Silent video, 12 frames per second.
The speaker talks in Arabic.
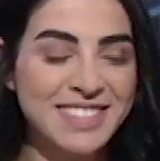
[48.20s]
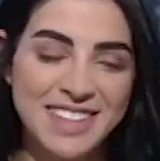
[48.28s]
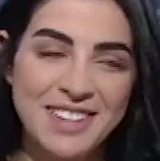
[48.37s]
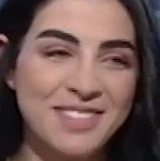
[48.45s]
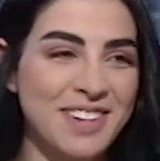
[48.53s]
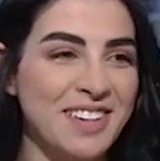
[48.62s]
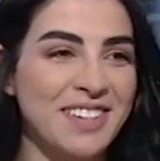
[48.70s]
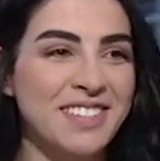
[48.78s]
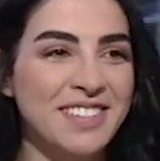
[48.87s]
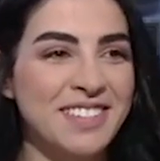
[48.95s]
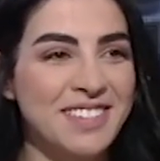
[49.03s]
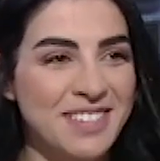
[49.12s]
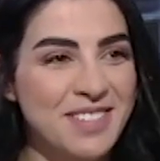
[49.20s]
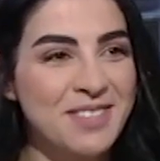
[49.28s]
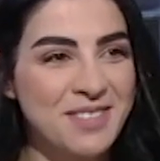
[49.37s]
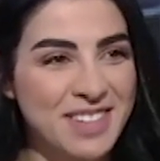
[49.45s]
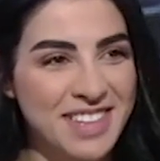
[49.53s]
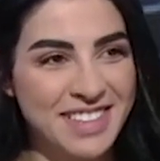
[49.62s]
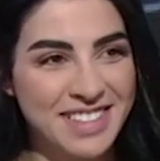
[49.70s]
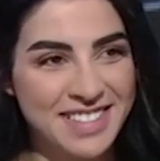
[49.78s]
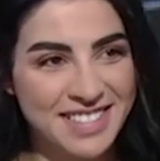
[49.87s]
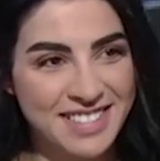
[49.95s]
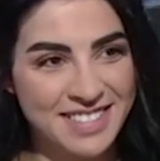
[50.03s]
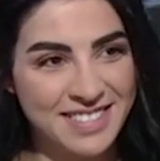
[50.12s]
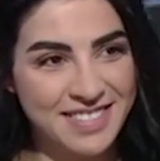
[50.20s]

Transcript: تمام ماشي الحال يعني مثل ما كنا عم نشوف